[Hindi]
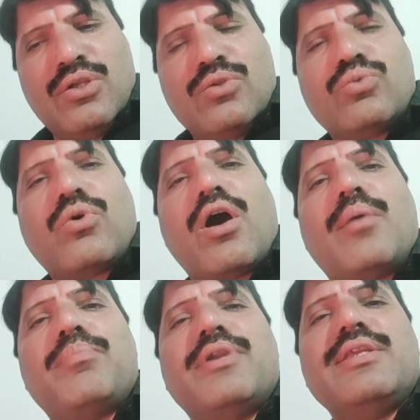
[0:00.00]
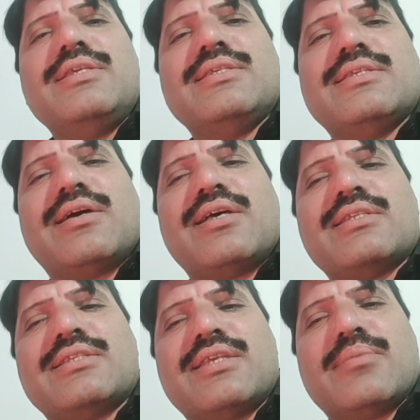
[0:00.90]
तो अपनी ज़ात
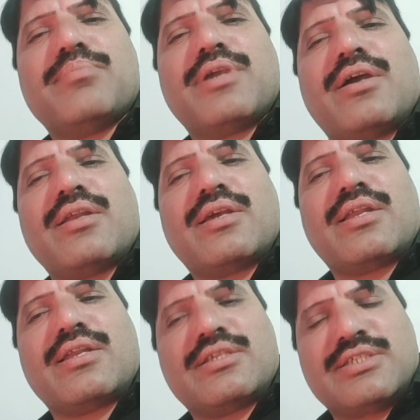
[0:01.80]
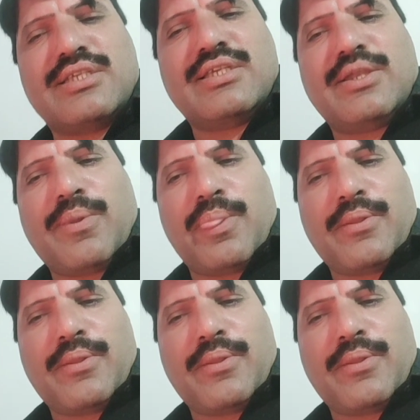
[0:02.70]
से प्यार करना सीखे